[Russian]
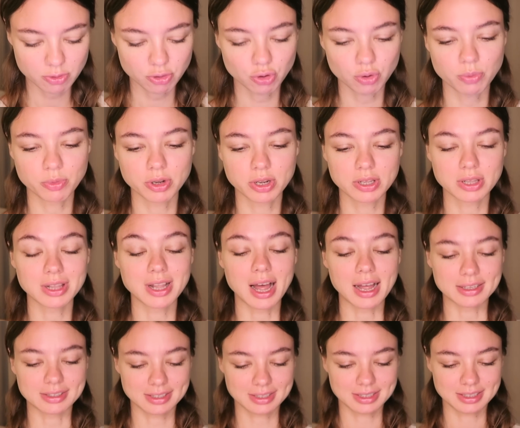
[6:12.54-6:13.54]
мне что-нибудь
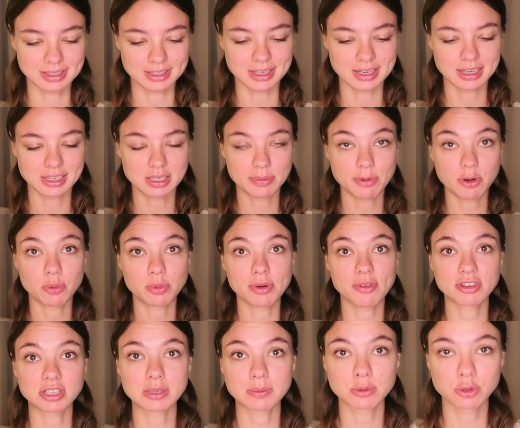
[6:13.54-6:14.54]
классное. Теперь у меня
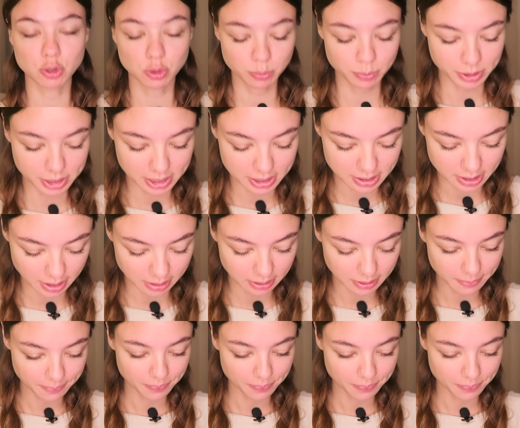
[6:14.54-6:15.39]
850.